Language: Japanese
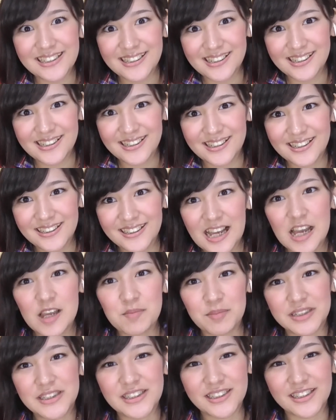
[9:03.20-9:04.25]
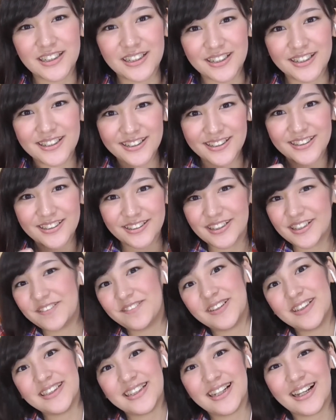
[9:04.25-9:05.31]
チ、松明作れ
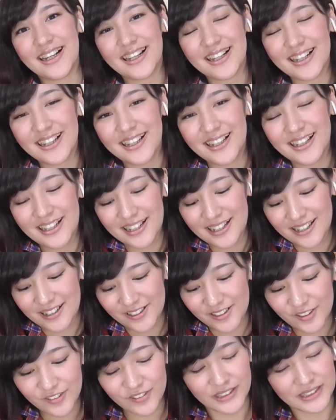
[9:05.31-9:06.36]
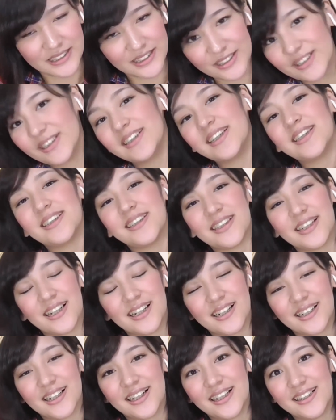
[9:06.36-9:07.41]
ました。ちょっと進んだんじゃない
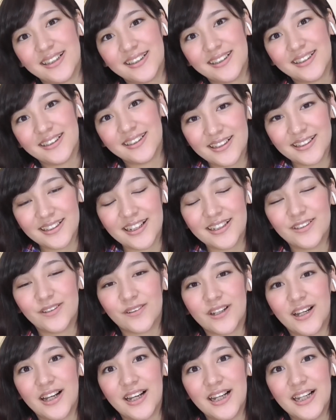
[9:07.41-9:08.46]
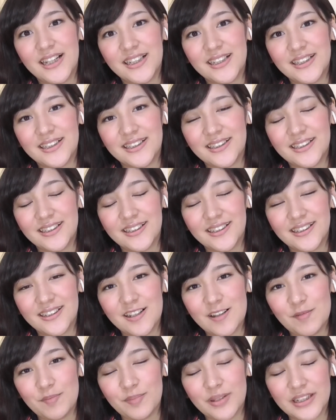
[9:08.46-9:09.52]
かな。なんとか
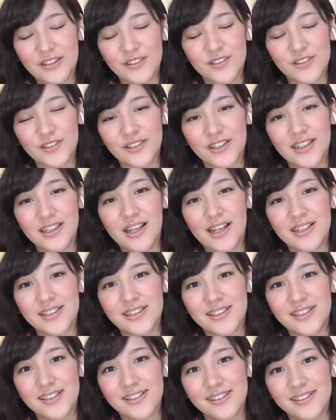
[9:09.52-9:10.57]
ベッド作りたいっす。